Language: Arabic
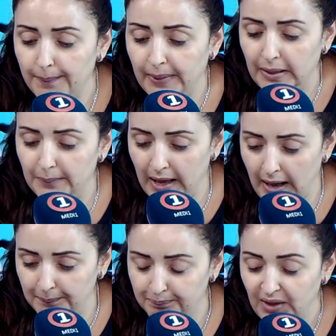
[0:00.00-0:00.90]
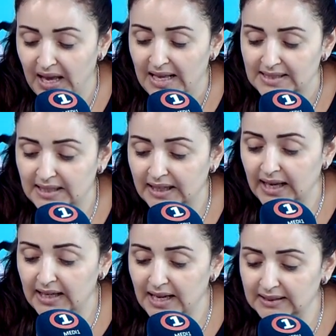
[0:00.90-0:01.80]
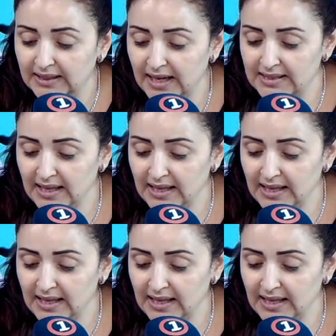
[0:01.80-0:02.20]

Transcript: 28% تعليقا على هذه الدراسة